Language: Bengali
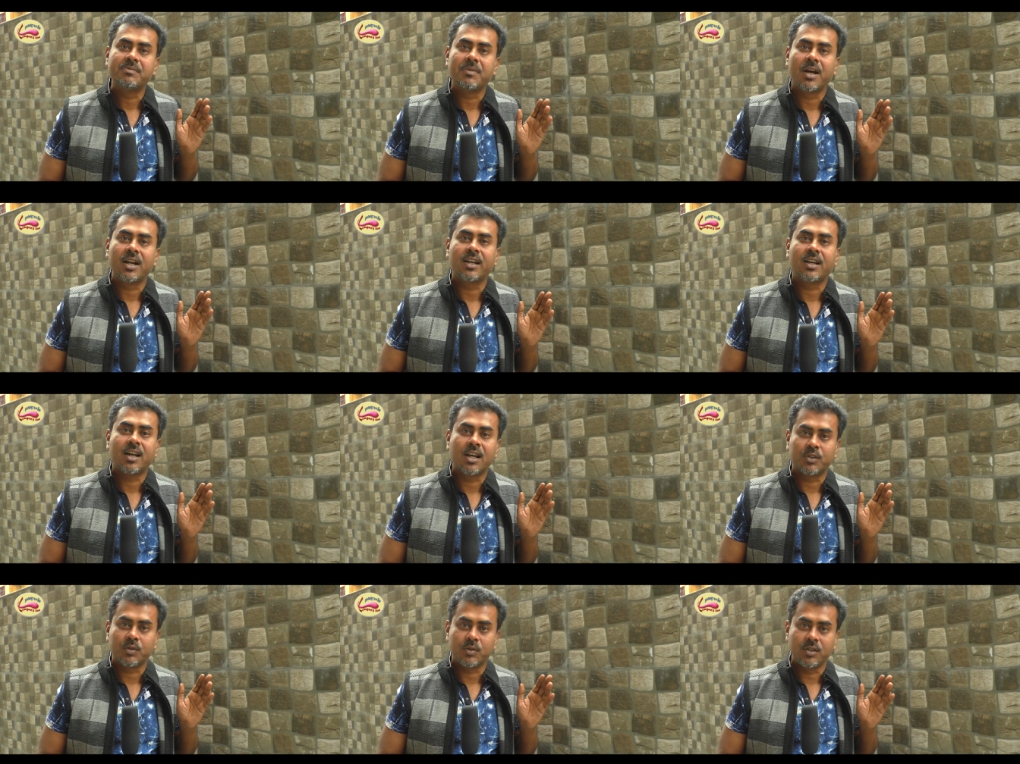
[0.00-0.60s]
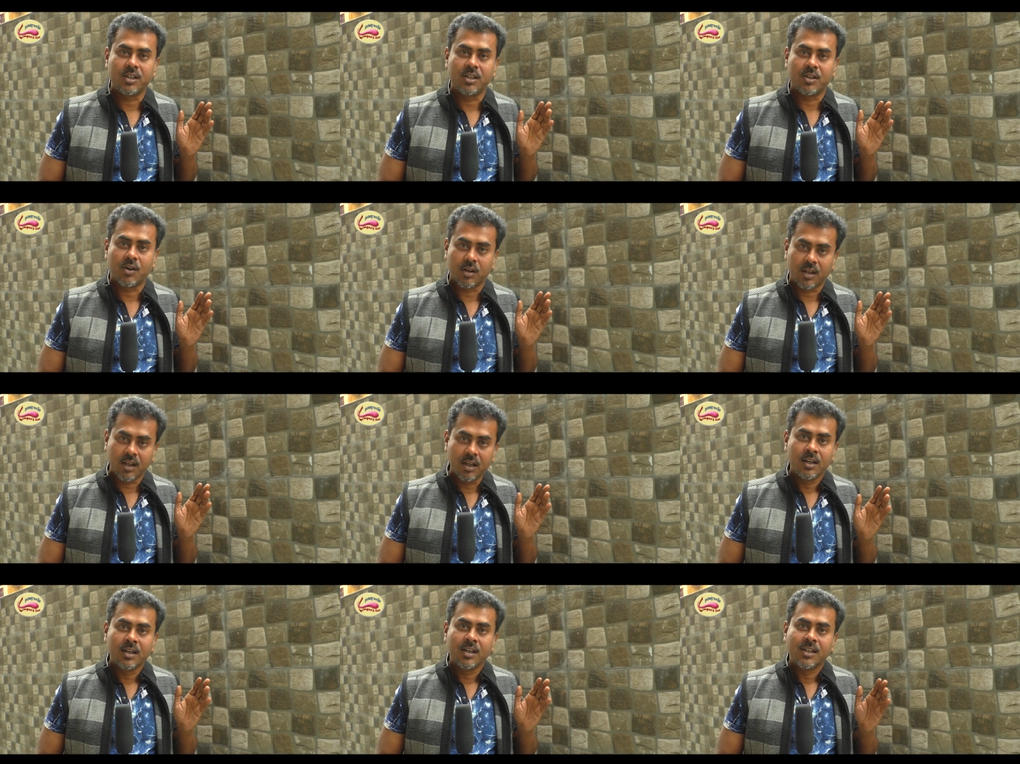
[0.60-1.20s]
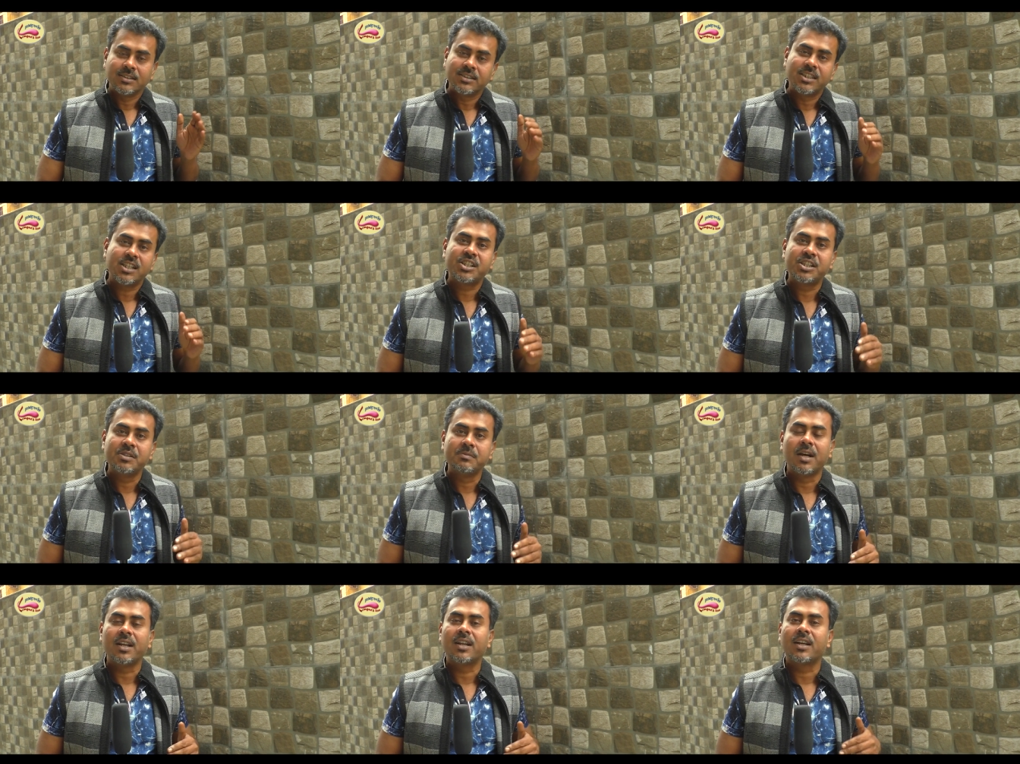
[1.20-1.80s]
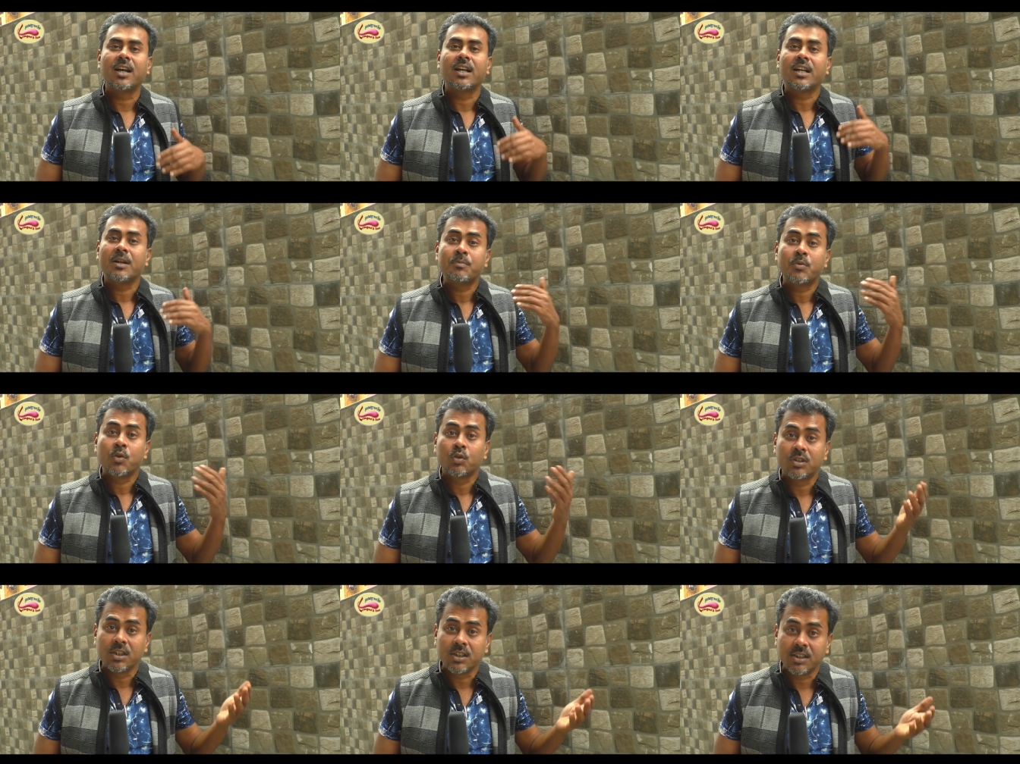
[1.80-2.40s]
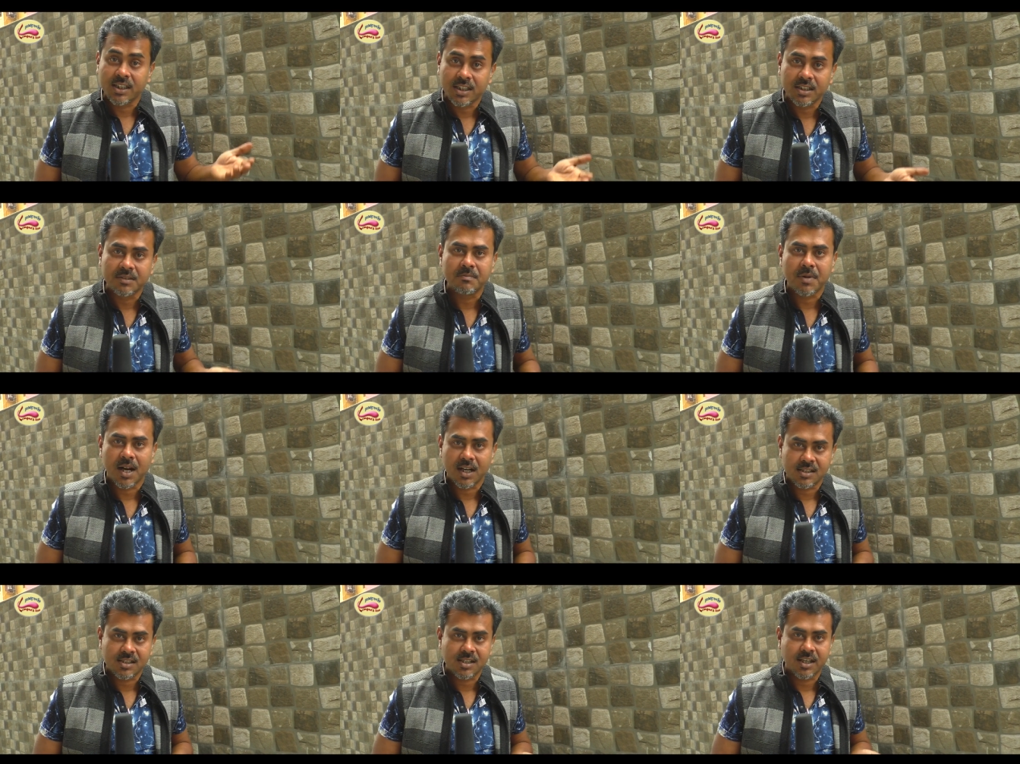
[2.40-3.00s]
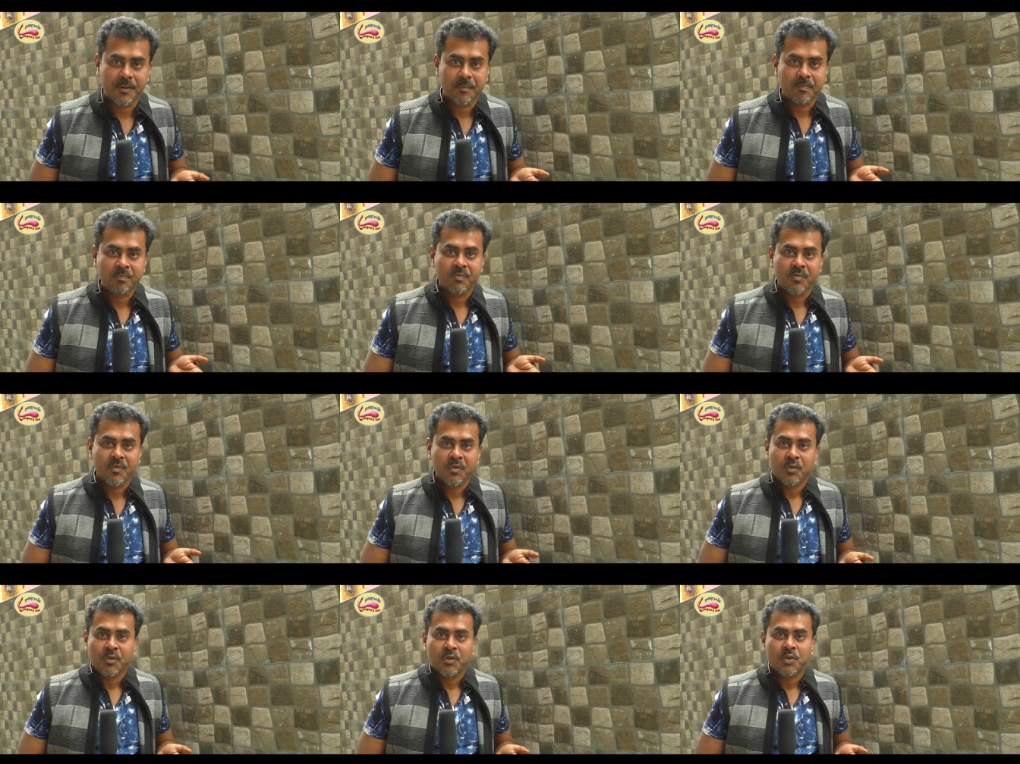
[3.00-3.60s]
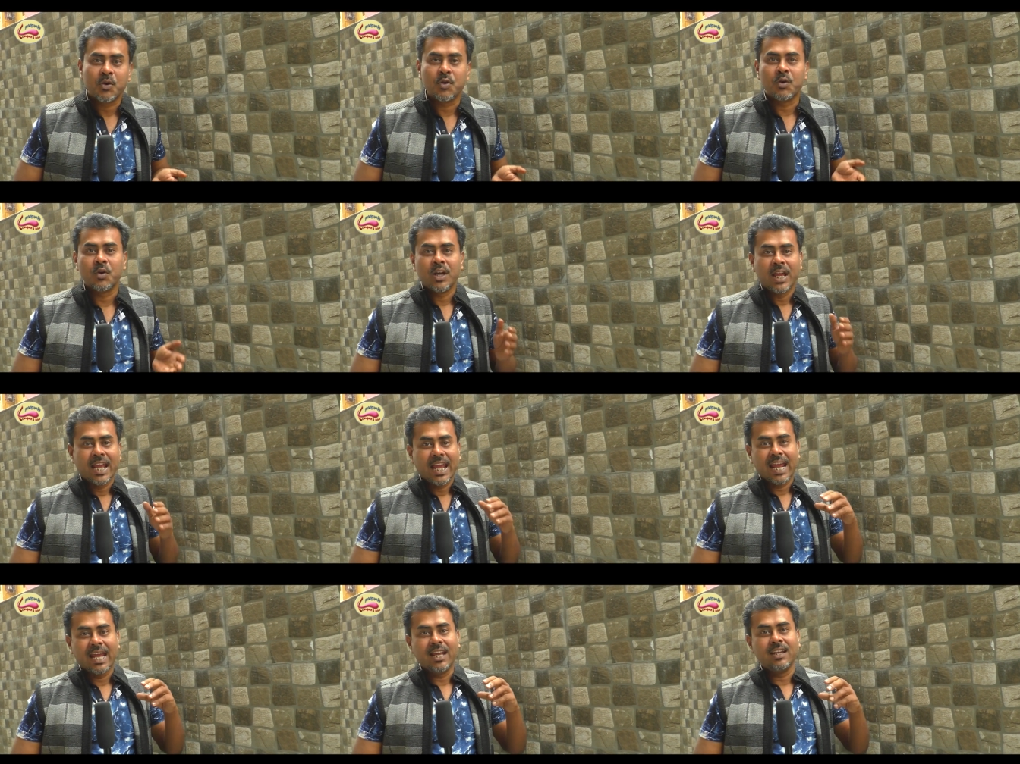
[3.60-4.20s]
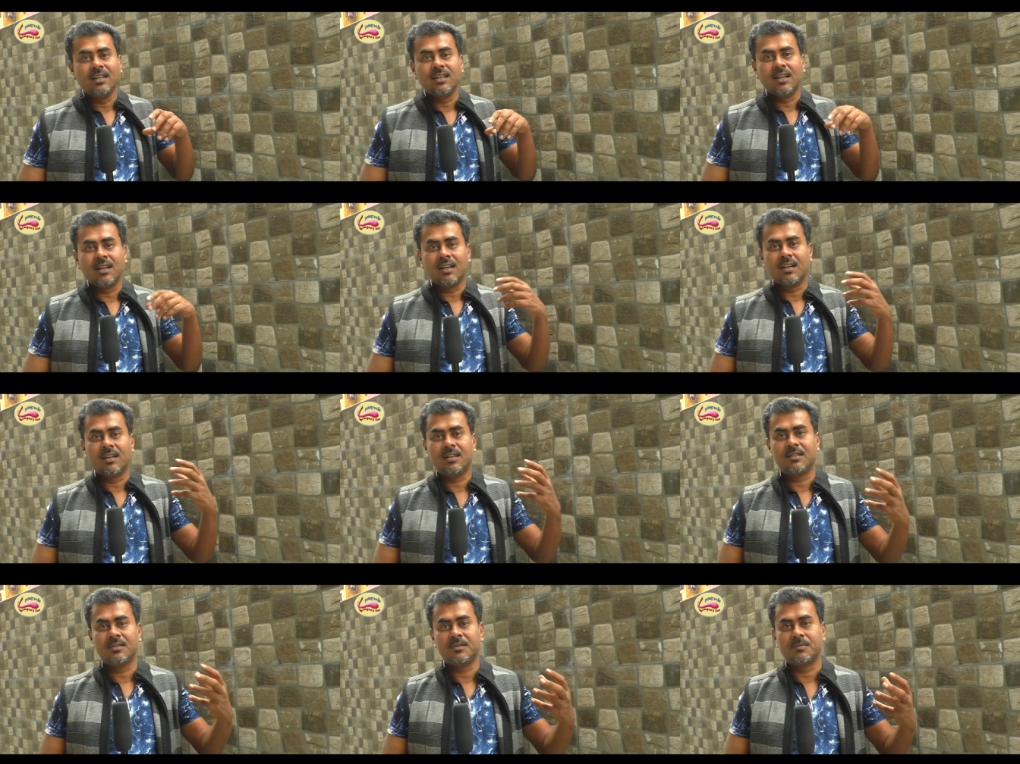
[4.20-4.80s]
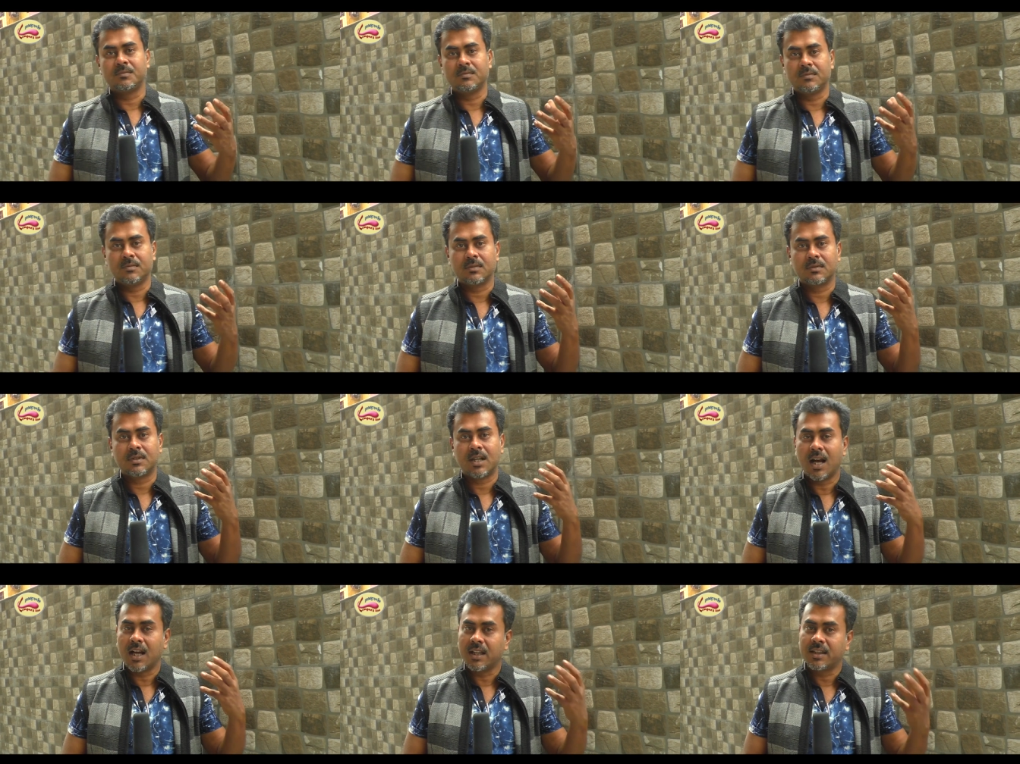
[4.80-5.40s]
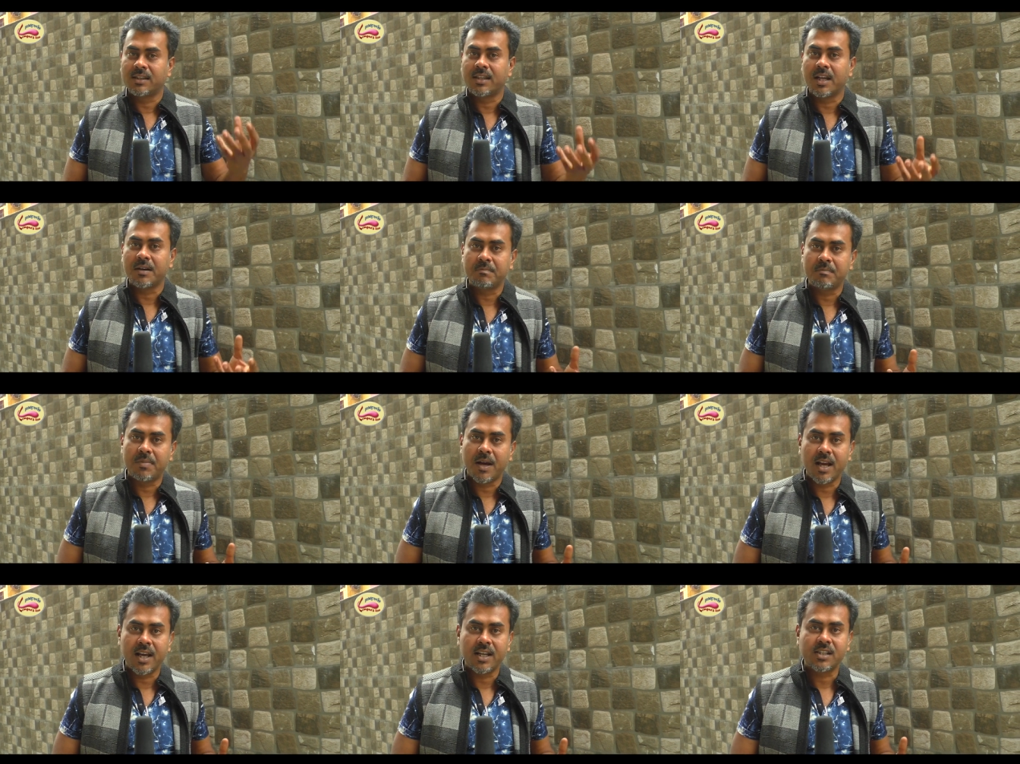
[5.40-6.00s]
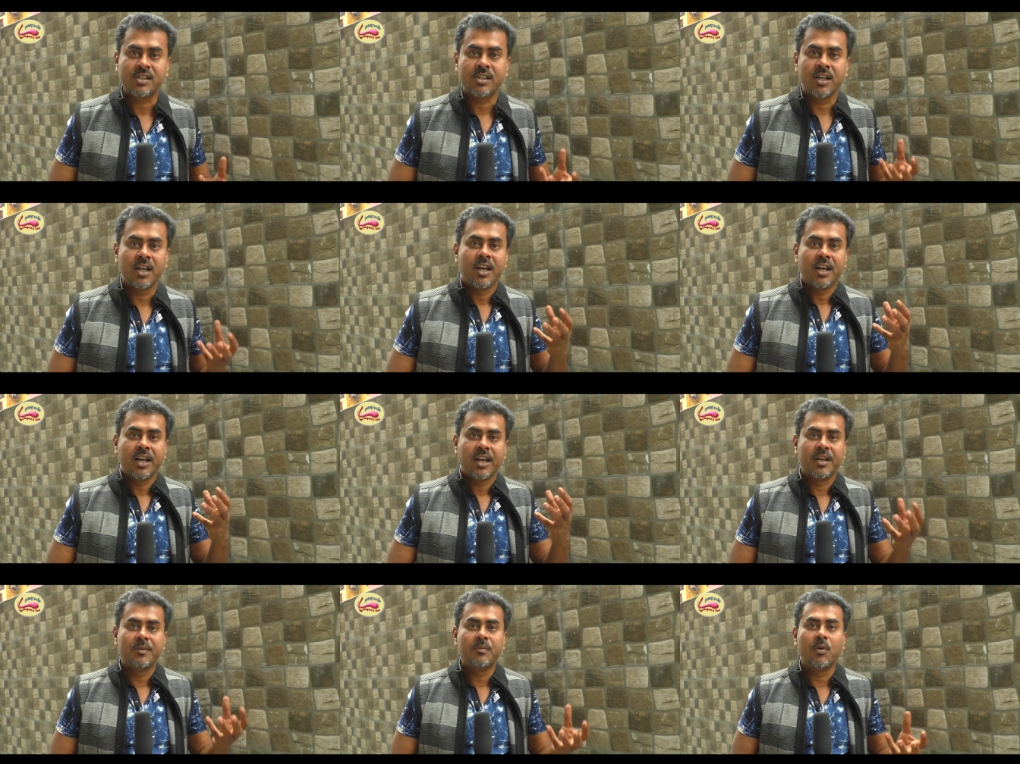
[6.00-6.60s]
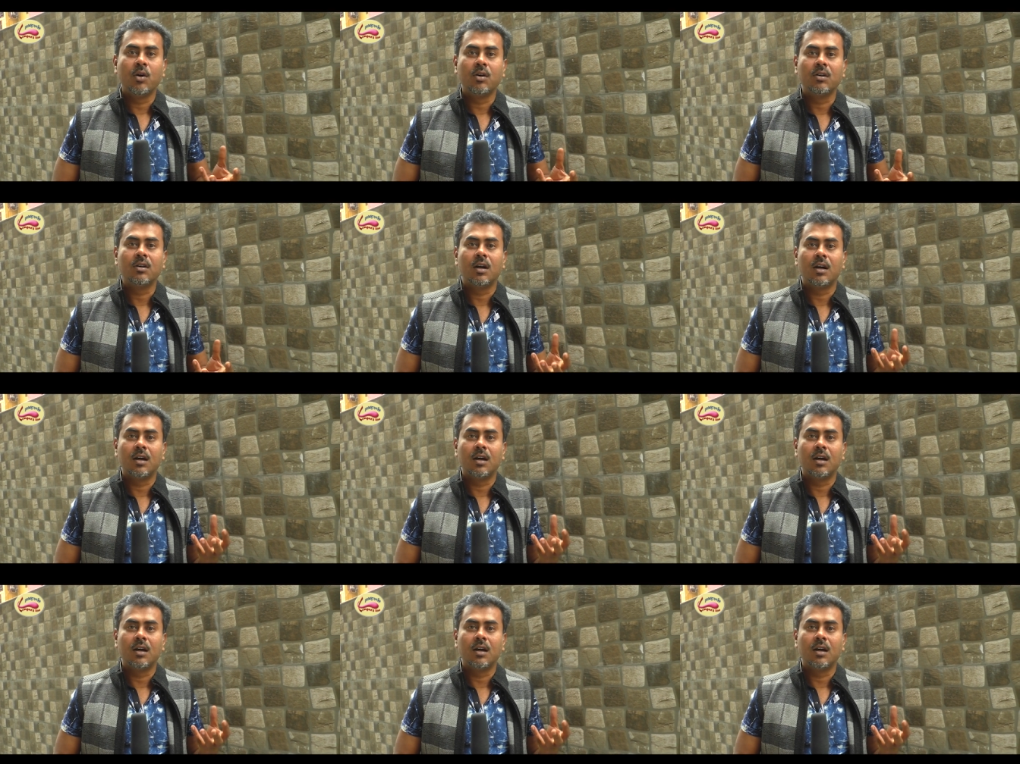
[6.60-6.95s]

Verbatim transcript: সীমারেখা তৈরি করে যে সীমারেখাটা প্রতিদিন বাড়ছে তো এই খাদ্যাভ্যাস এবং